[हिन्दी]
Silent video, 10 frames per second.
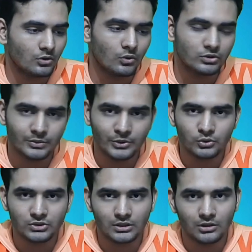तो उसे
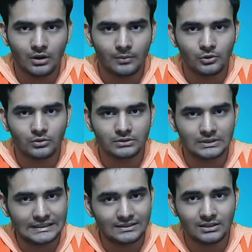मैं यूज़ करता हूँ आप
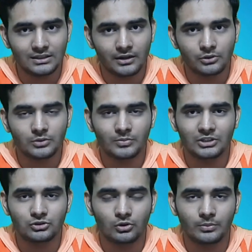लोग ईजिली जाकर उसे
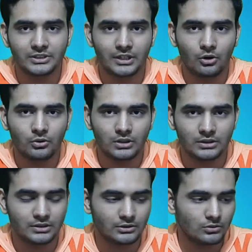प्ले स्टोर पर चेकआउट
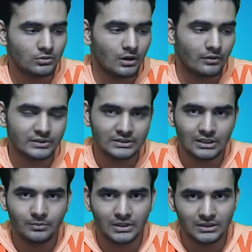कर सकते हो काफ़ी
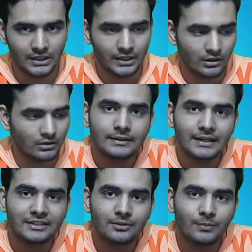ईजिली मिल जाएगा
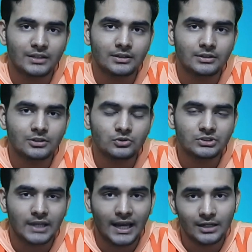नेक्स्ट हम बात करते हैं
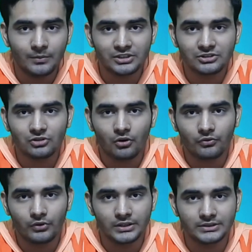कुछ एनिमेशन
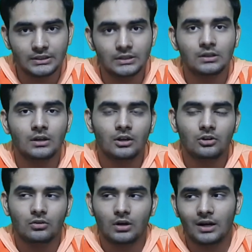सॉफ्टवेयर्स की
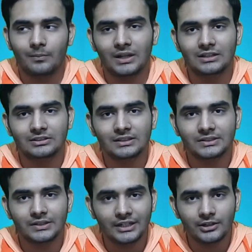तो अगर आप मान लीजिए
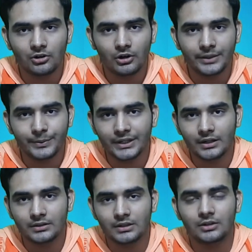स्क्रीन रिकॉर्डिंग भी
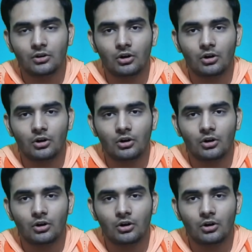नहीं करते